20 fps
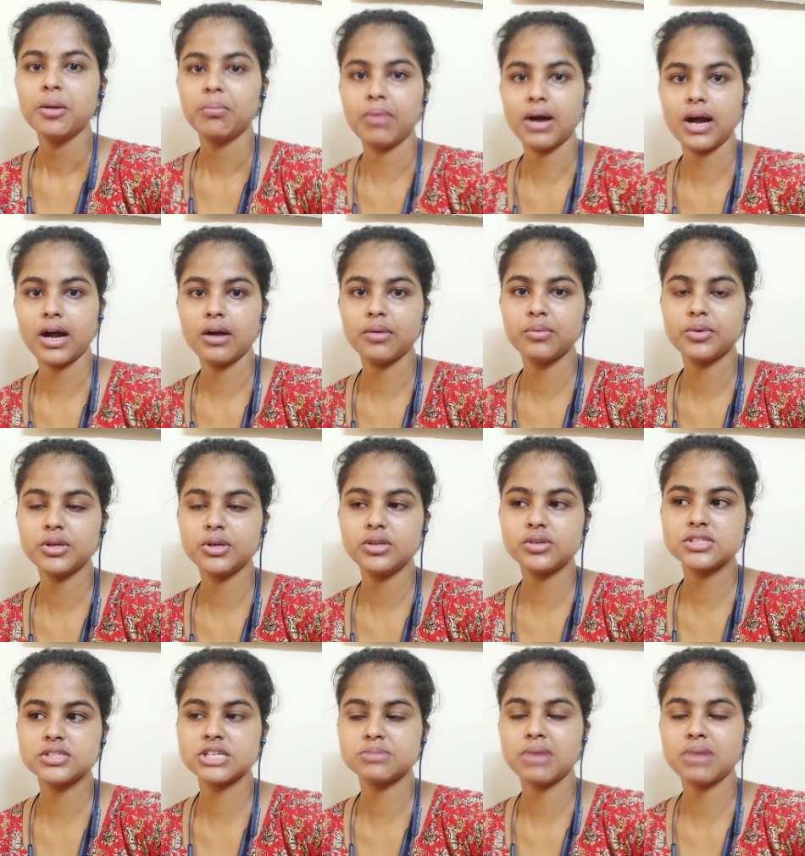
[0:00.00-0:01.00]
বাবা বললো
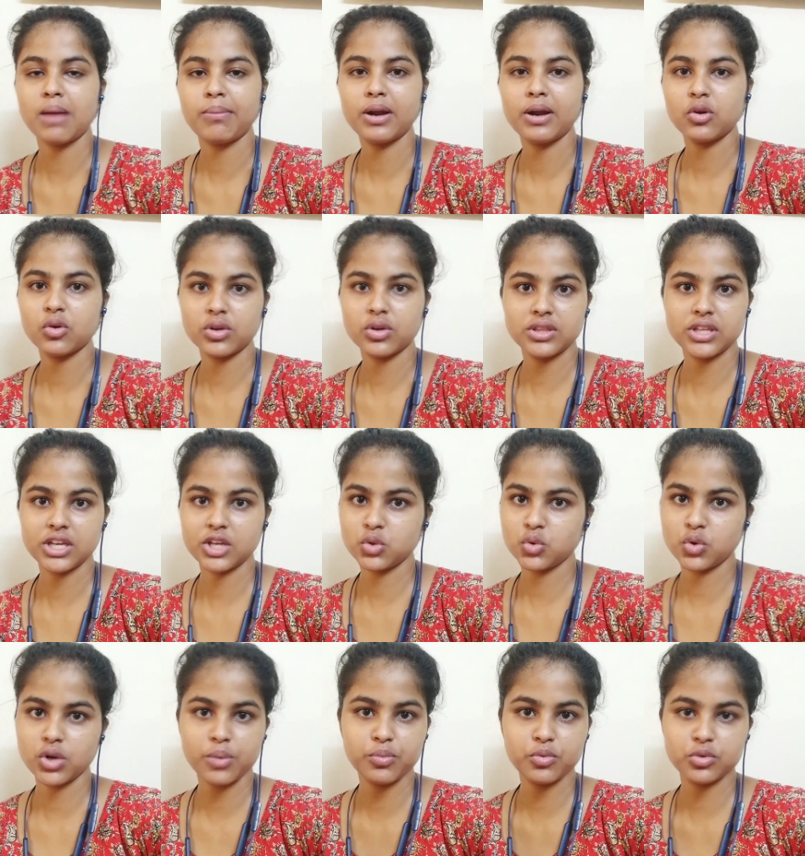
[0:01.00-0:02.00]
যে বাবার ওখান থেকে
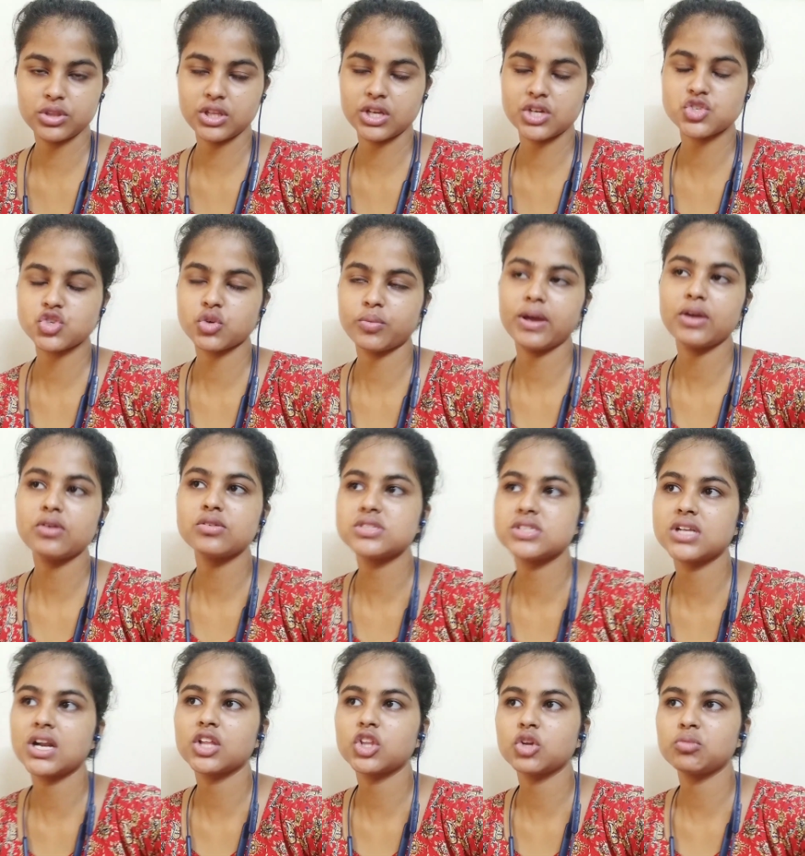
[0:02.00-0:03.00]
দুর্গাপুর থেকে সময় হচ্ছে
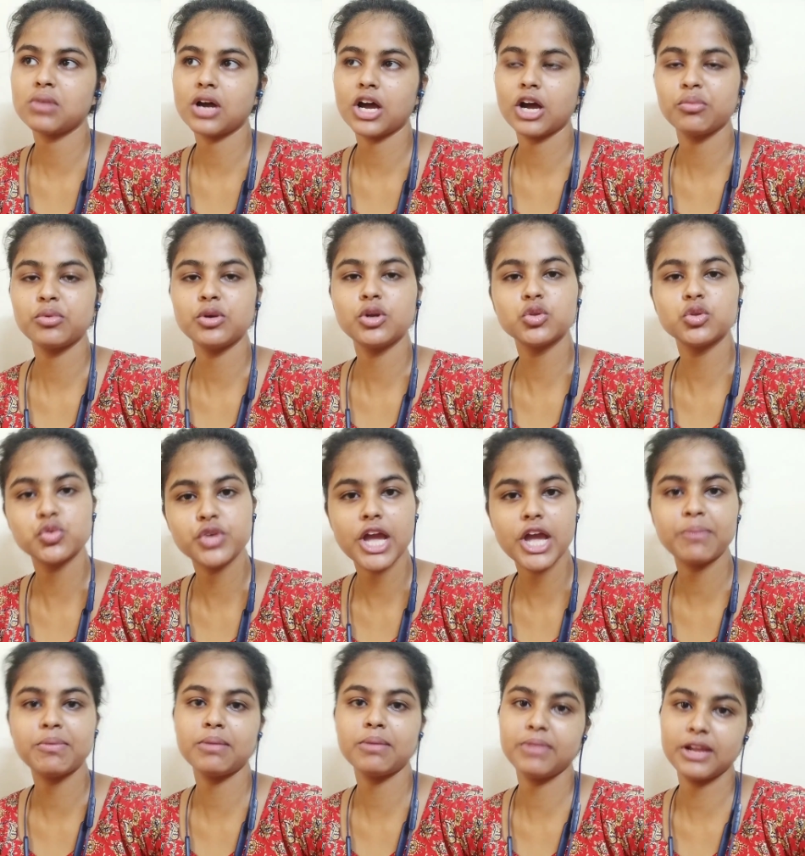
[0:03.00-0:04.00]
না তো বাবা বললো তুই
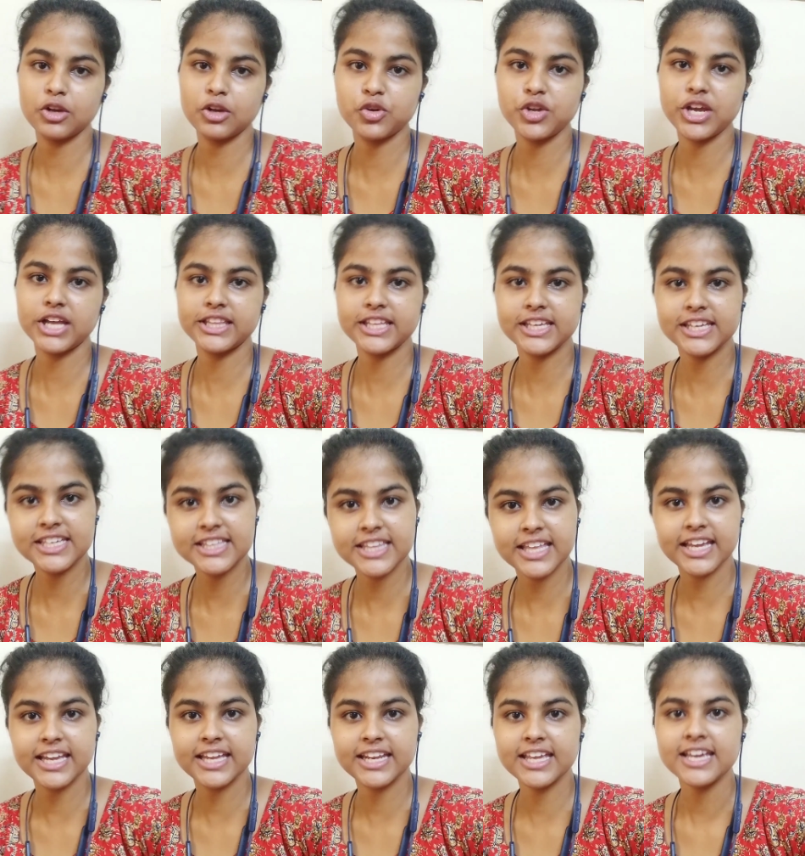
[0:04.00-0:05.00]
একবার বেলগুড়িয়াতে কি
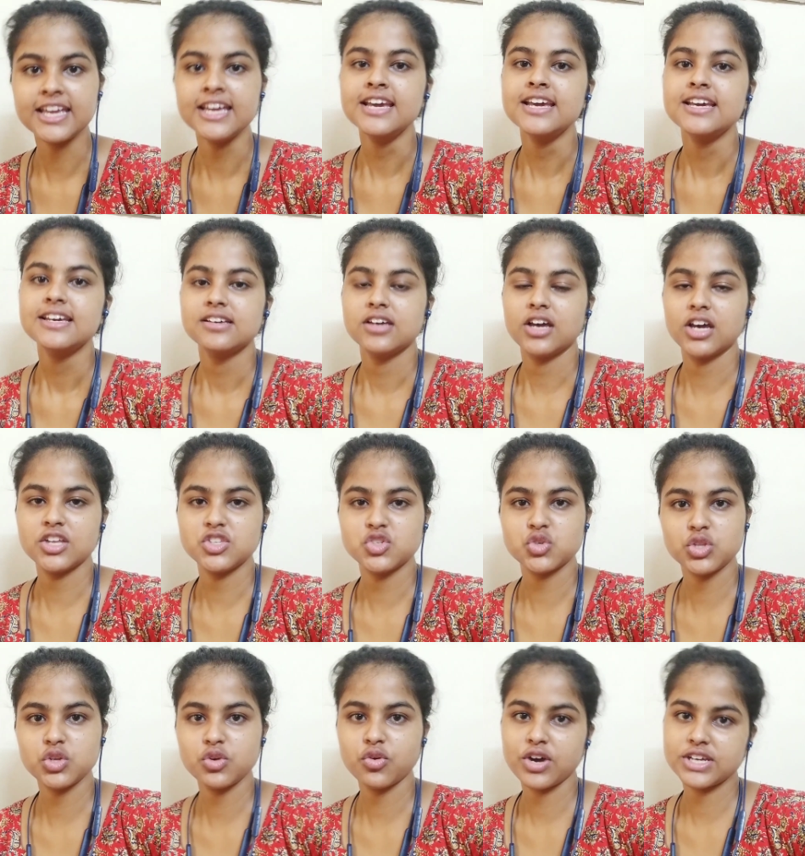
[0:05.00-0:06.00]
দেখে নে
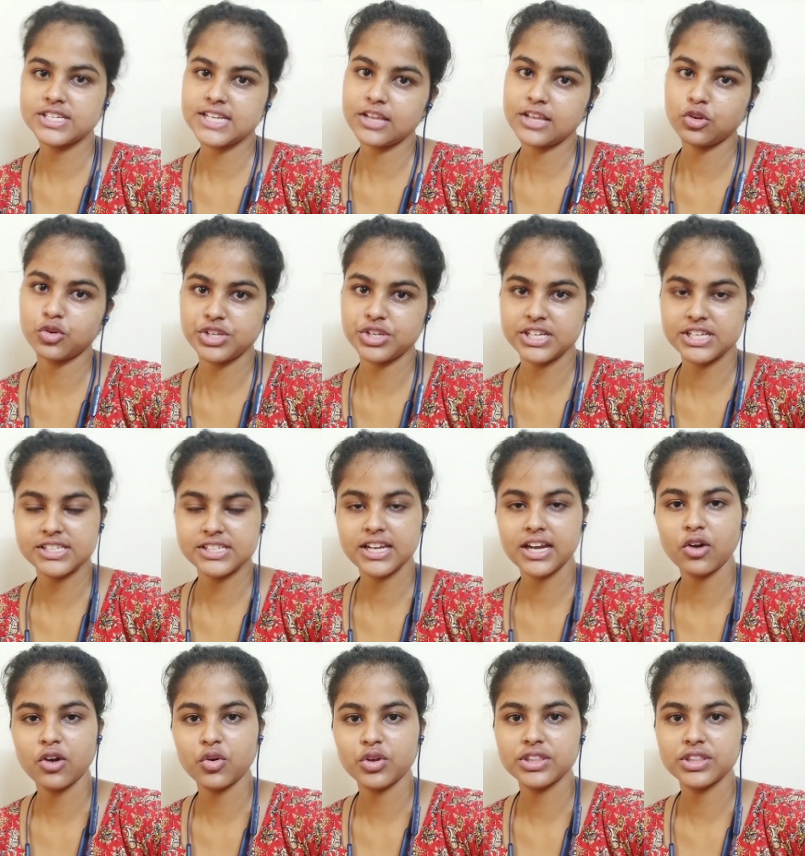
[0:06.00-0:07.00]
যদি হয়ে যায় তো টিকিটটা
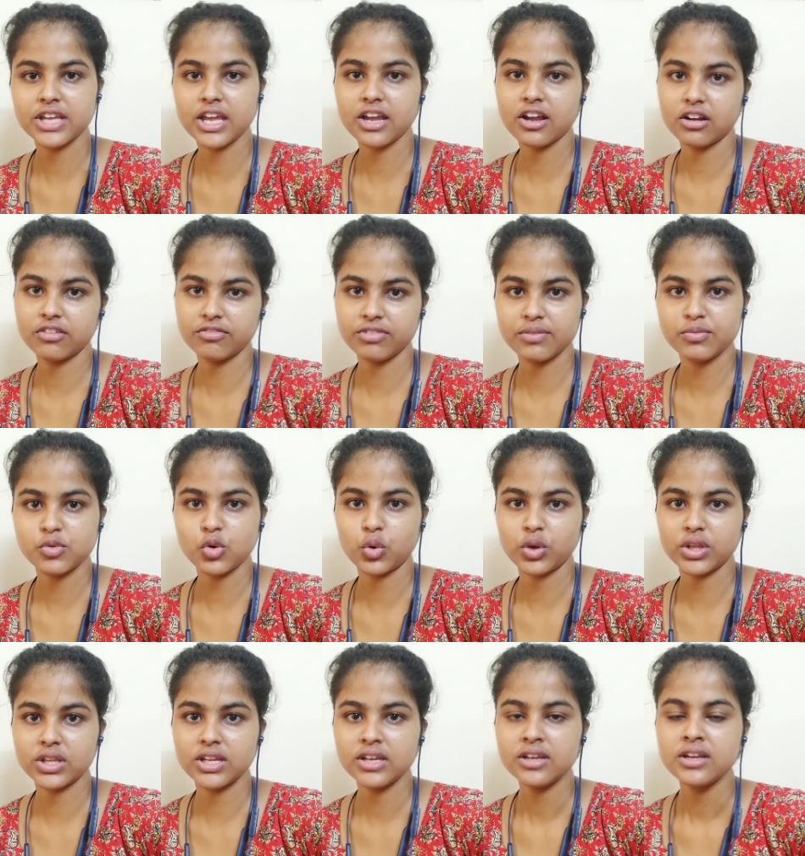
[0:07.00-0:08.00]
ওখান থেকে কনফার্ম
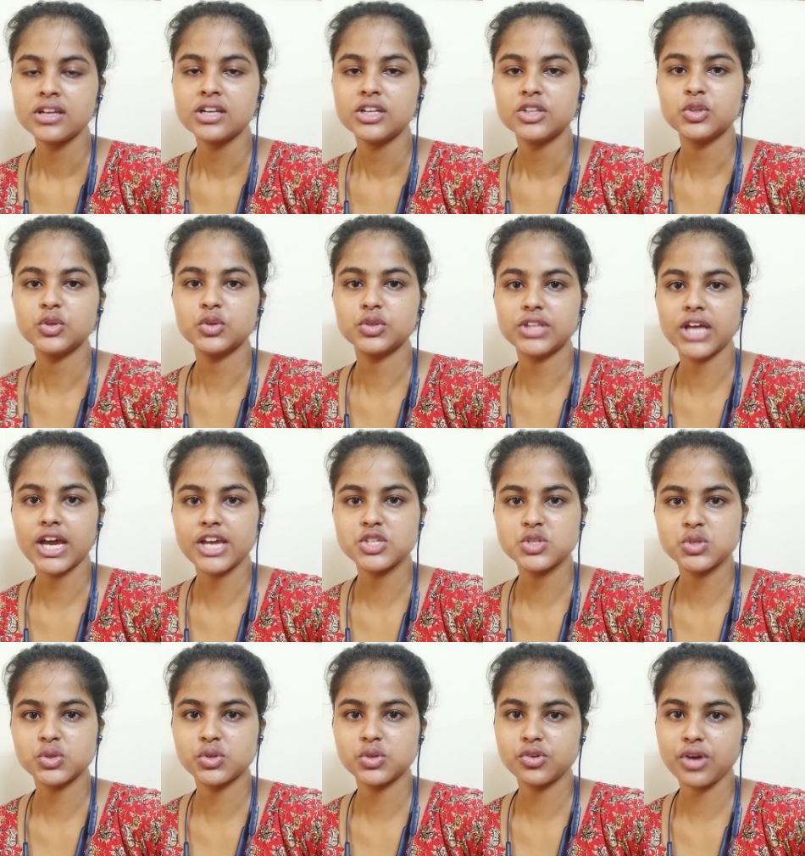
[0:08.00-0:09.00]
করে দে তো তাই
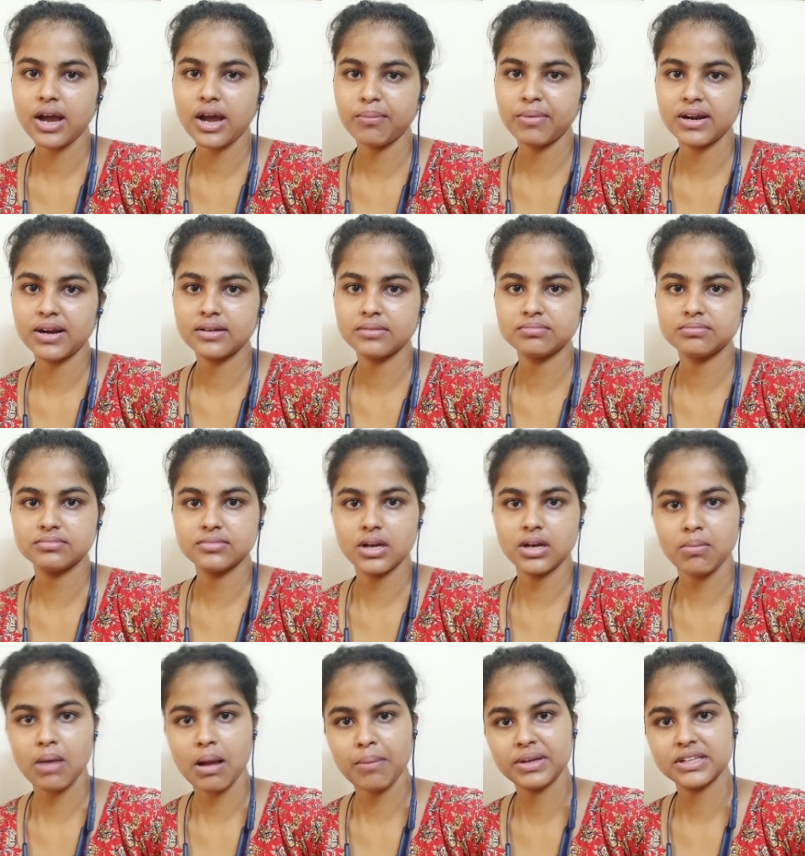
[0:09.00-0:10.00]
জন্য আবার
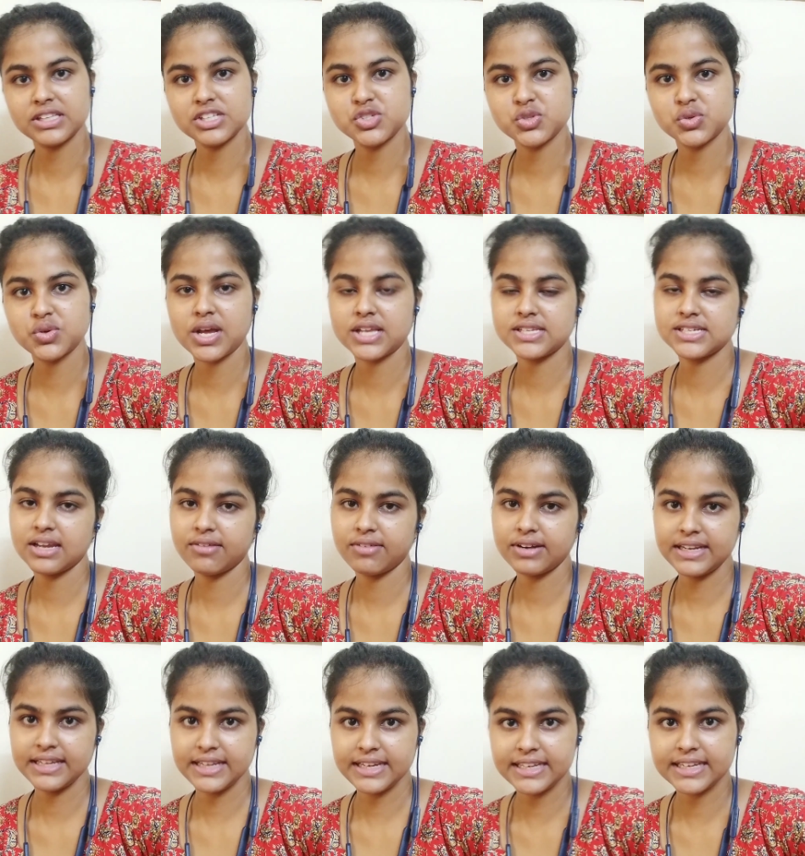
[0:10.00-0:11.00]
বাবাদের জন্য আজকে আবার
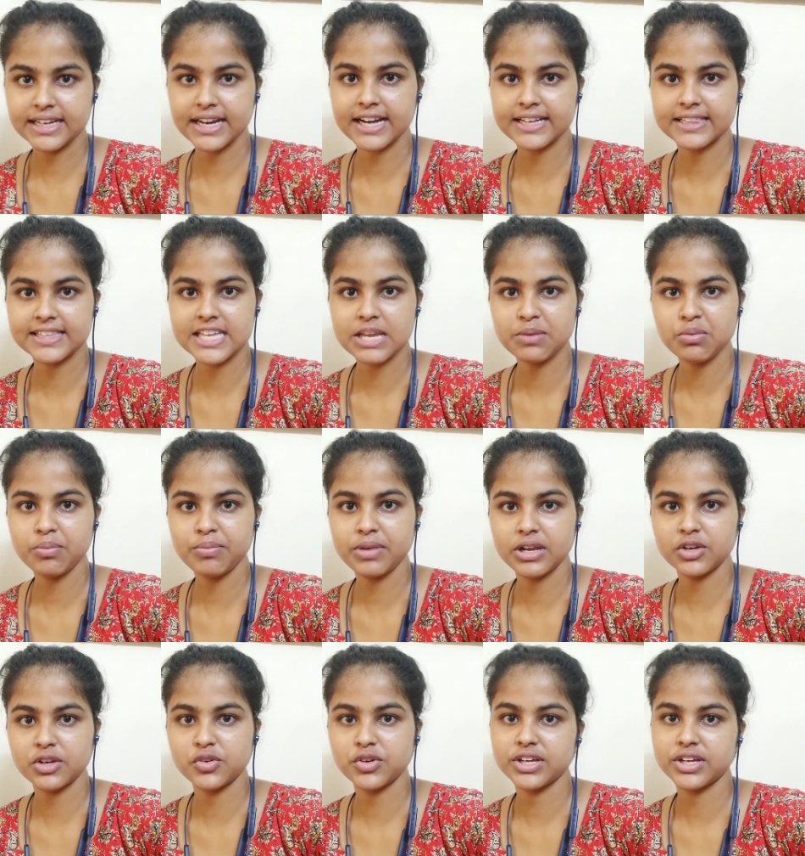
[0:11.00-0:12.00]
টিকিটটা কাটতে যাবো
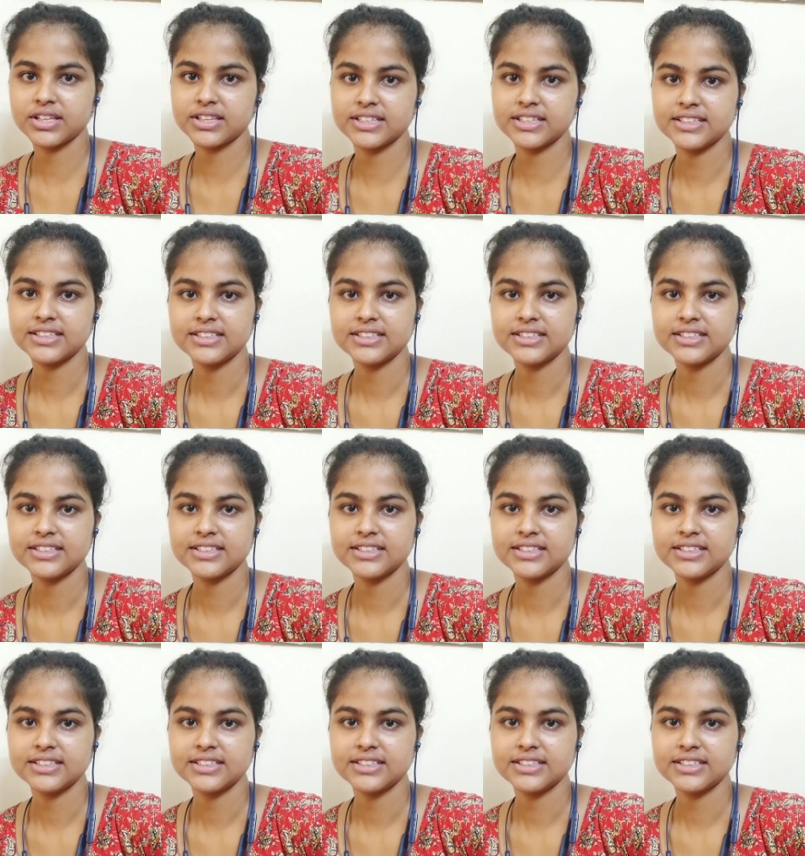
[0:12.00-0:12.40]
বেলগুড়িয়াতে